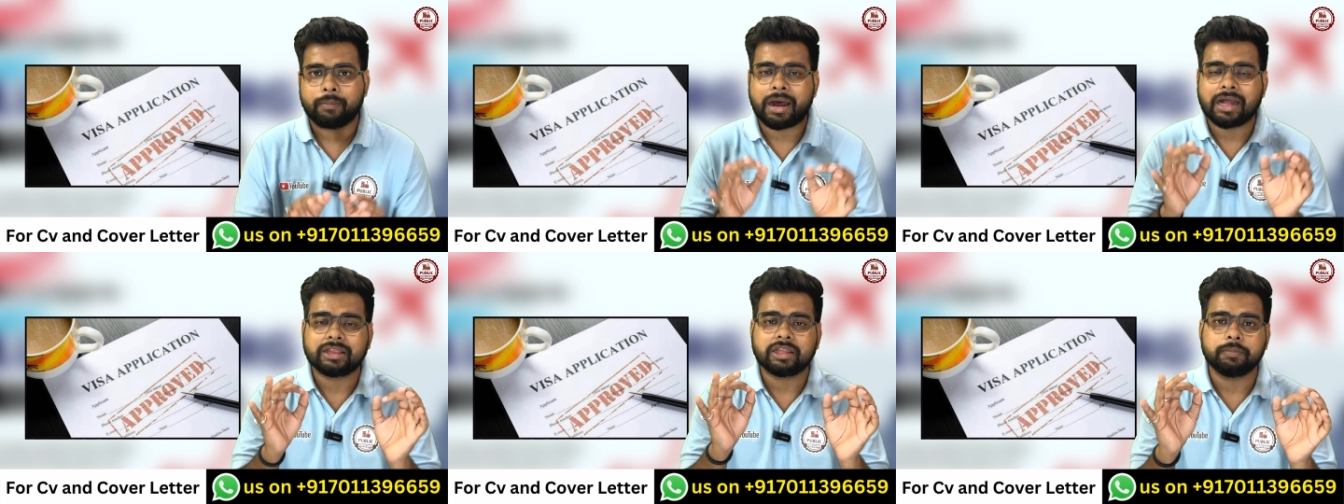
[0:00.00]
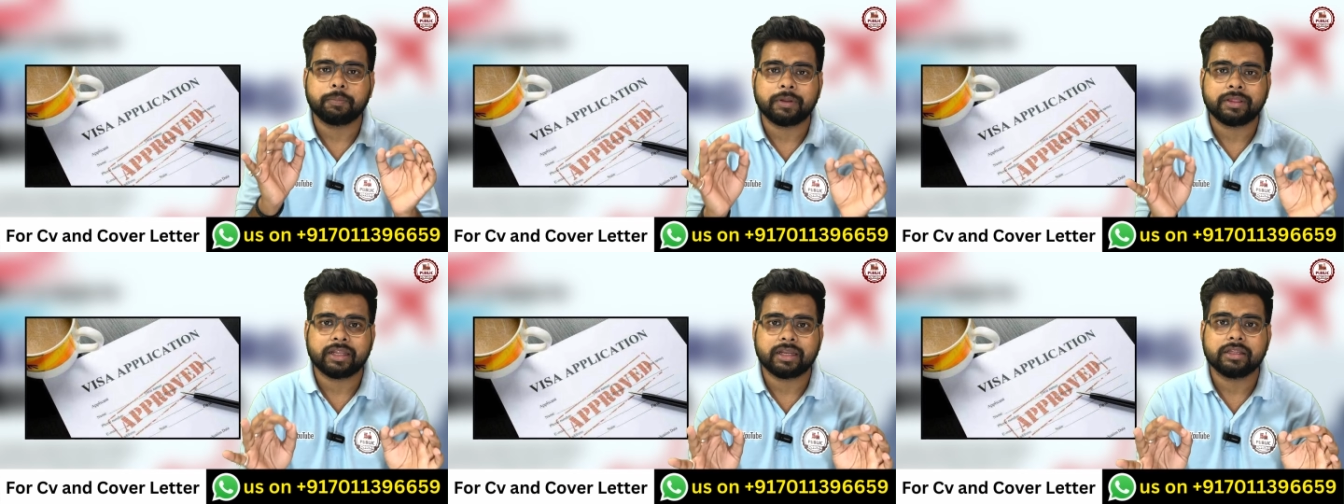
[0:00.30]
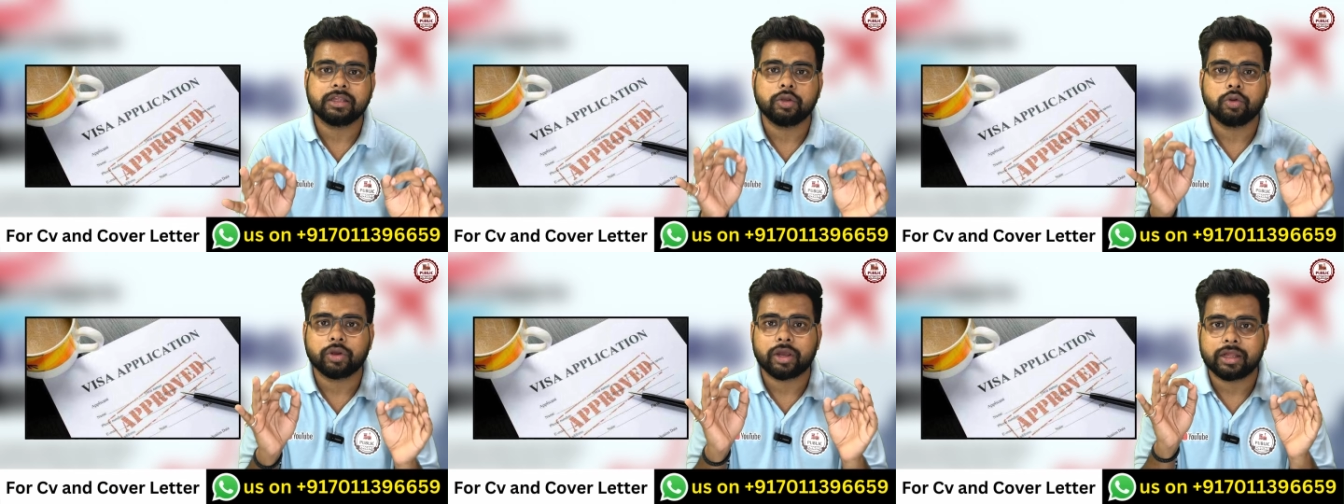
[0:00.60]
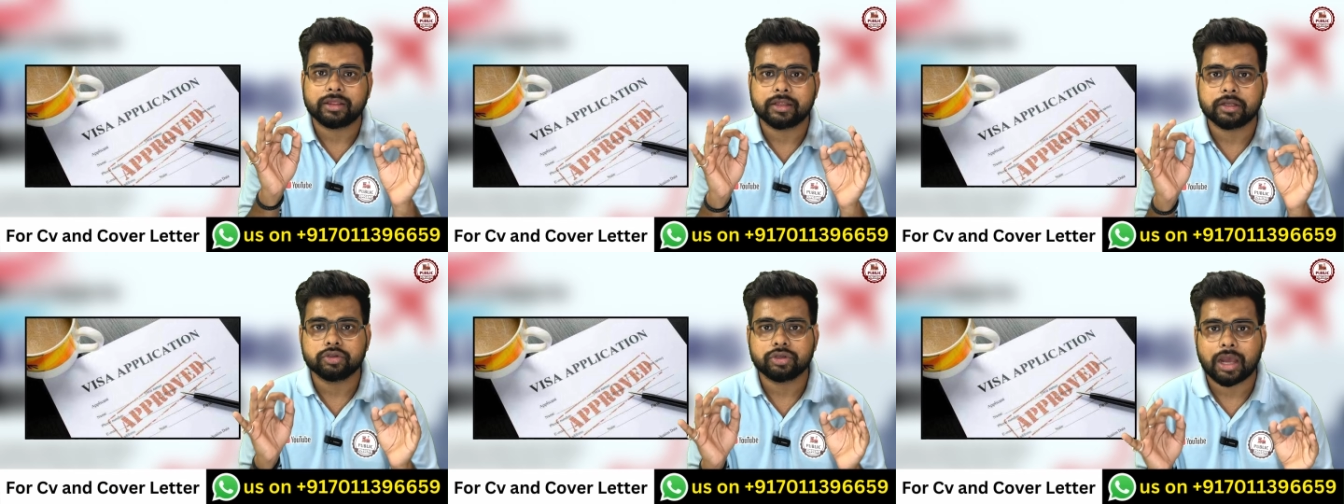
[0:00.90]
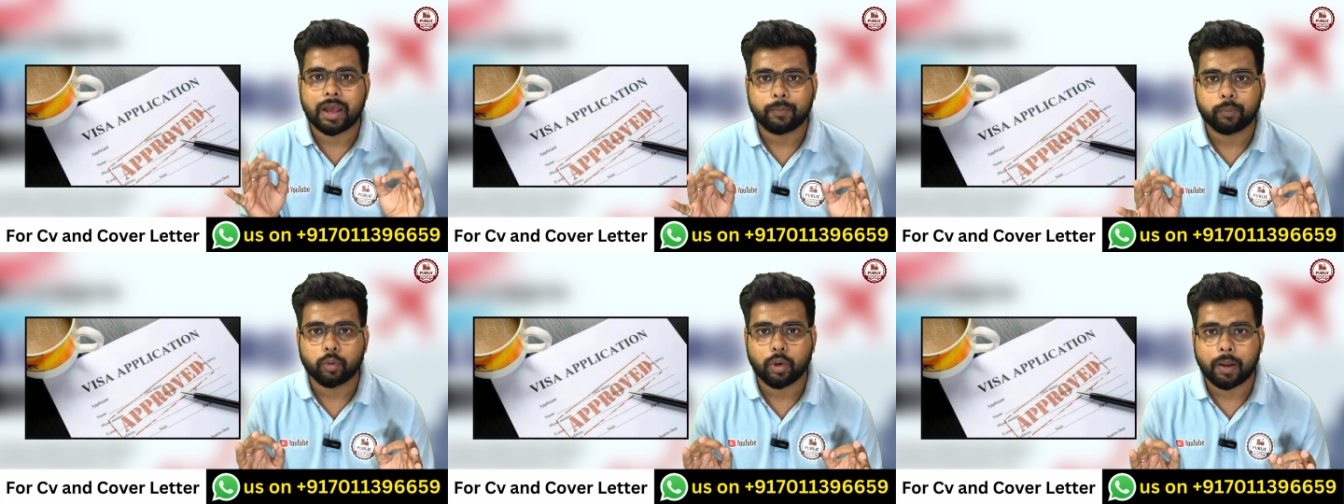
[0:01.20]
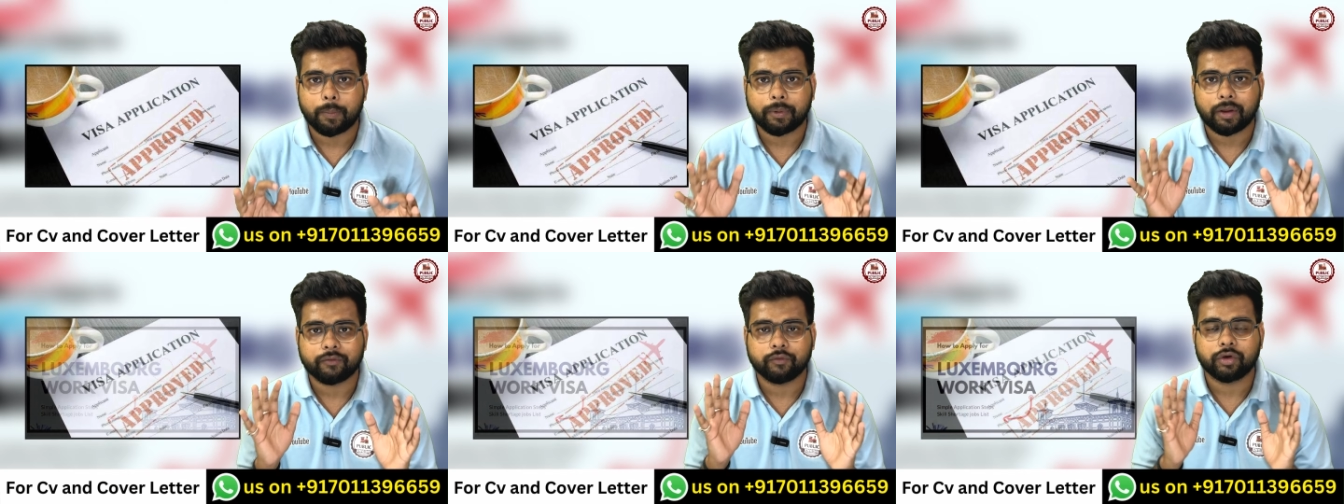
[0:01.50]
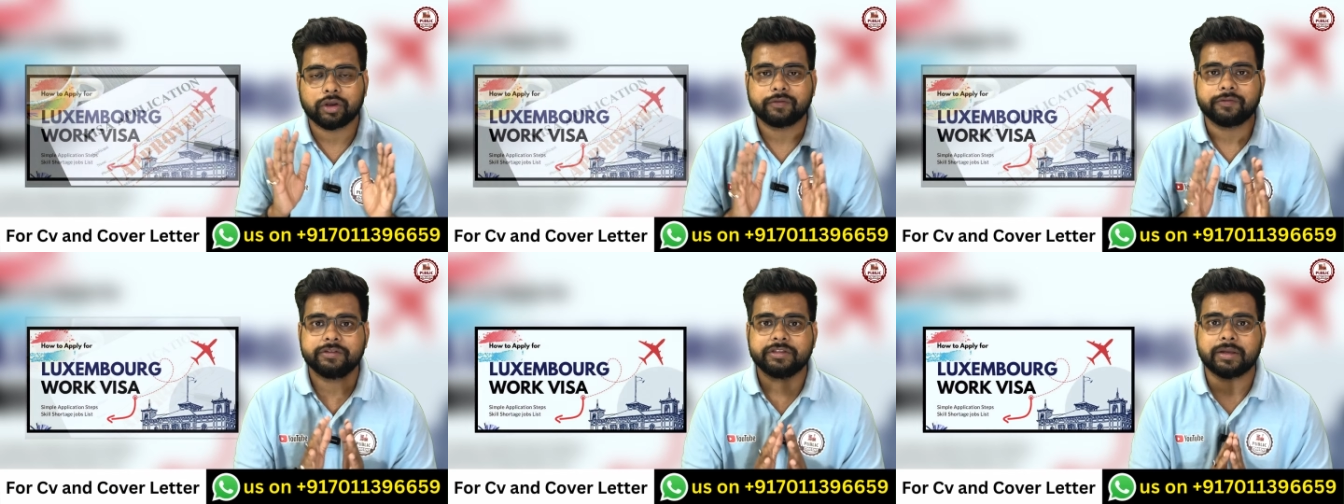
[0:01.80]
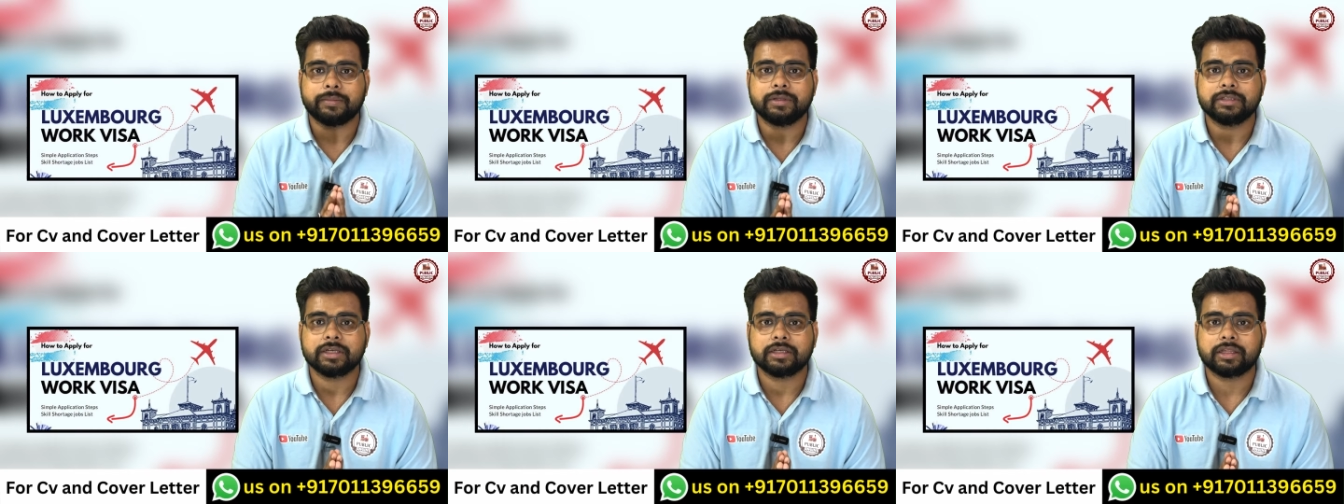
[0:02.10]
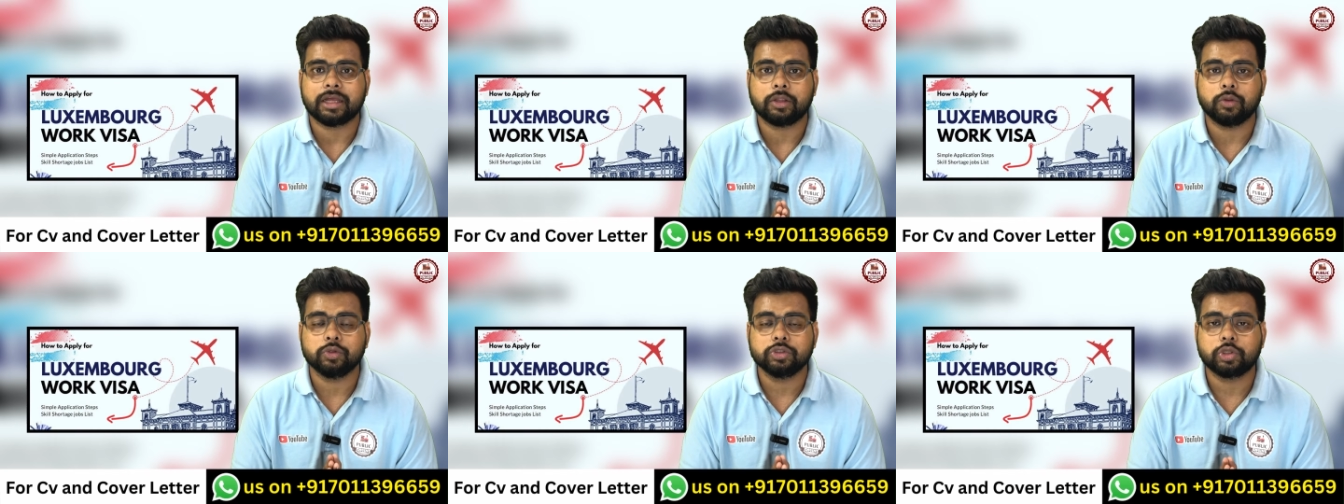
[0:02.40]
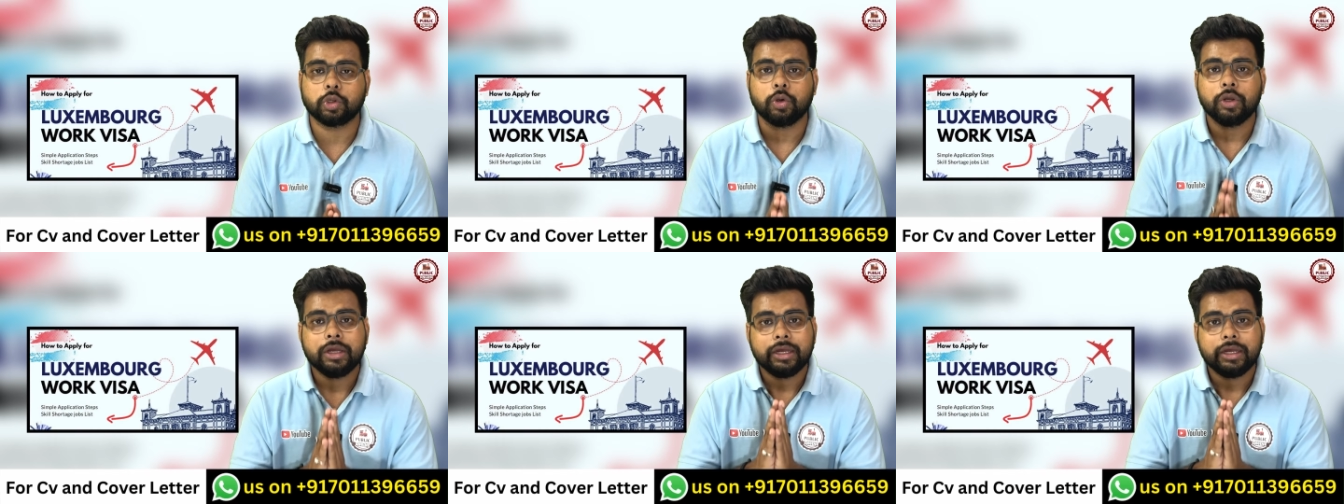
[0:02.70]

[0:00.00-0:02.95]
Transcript: मात्र पंद्रह दिनों के अंदर जो है आपको आपका वर्क वीज़ा मिल सकता है दोस्तों